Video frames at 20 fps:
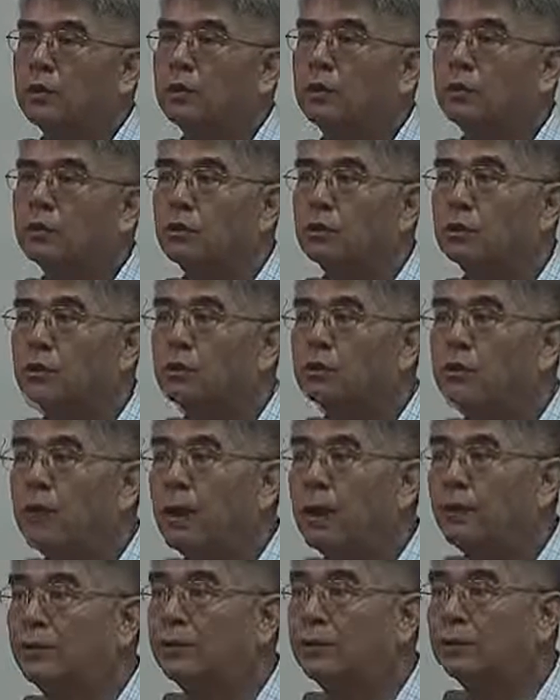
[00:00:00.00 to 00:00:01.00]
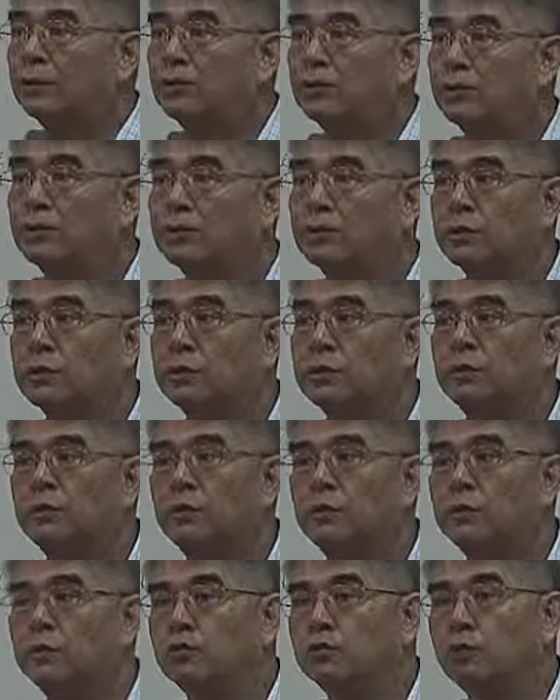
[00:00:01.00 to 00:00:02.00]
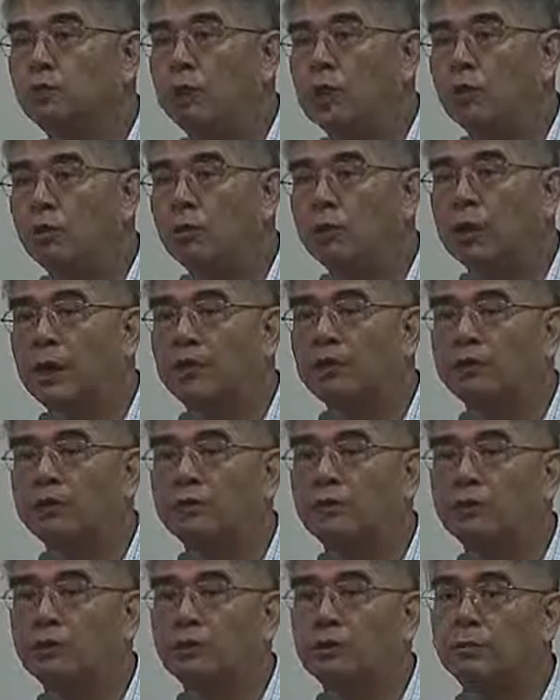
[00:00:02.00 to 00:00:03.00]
那有一半的学生分数高于八十分，